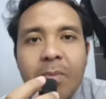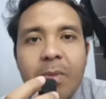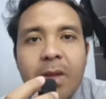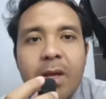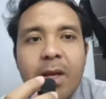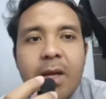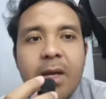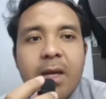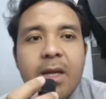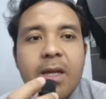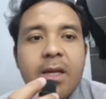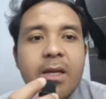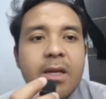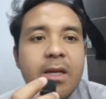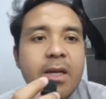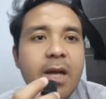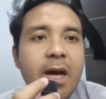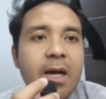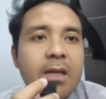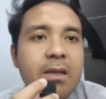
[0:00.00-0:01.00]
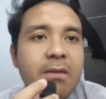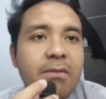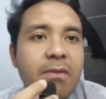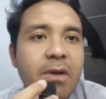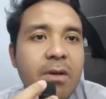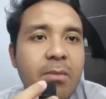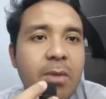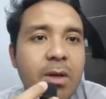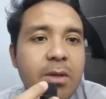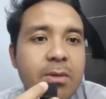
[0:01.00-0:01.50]
Nih, ininya dia aktif
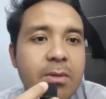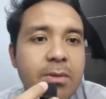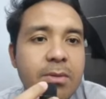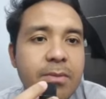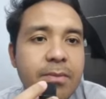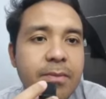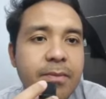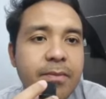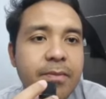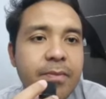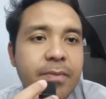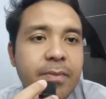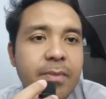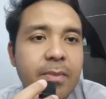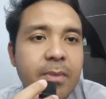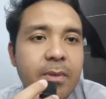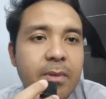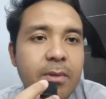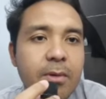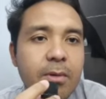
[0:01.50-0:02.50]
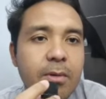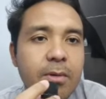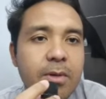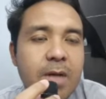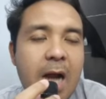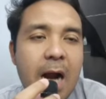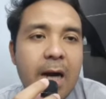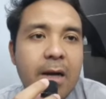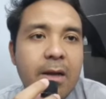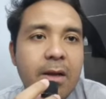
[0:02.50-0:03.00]
5 tuh. Tuh,
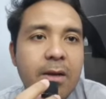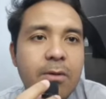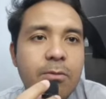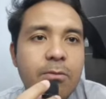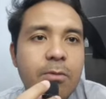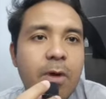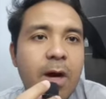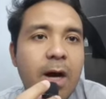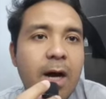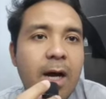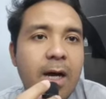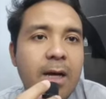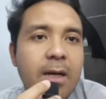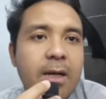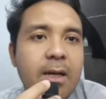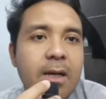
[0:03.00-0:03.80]
darknya dua